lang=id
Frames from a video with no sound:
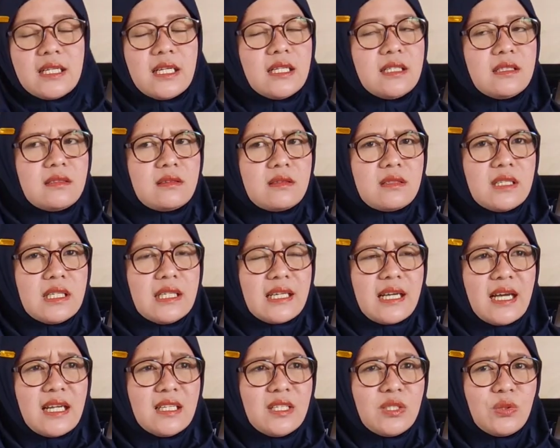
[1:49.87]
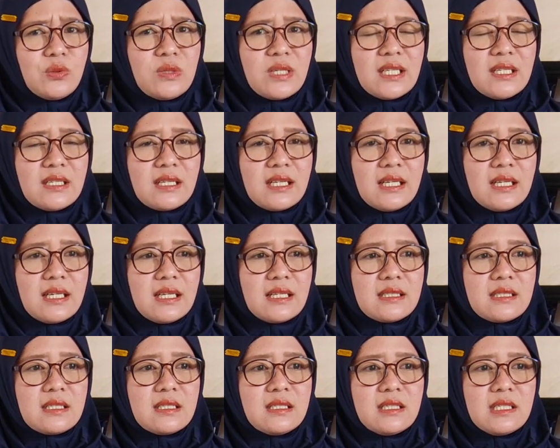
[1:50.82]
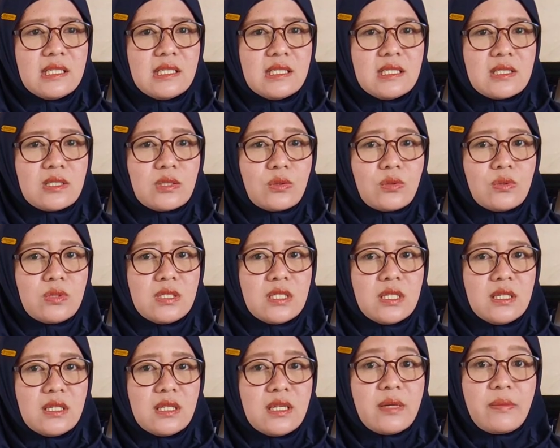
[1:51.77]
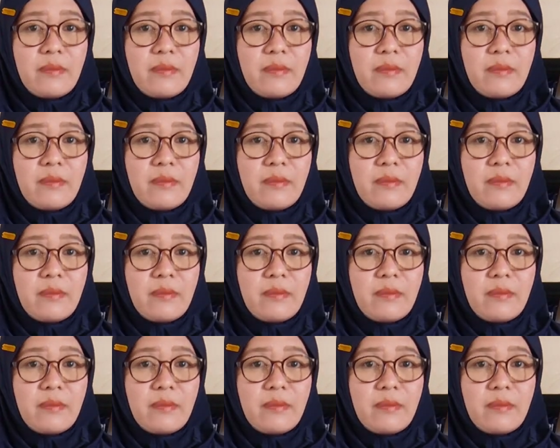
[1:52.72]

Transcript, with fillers: Dan kikan itu kan kayak jenis kucing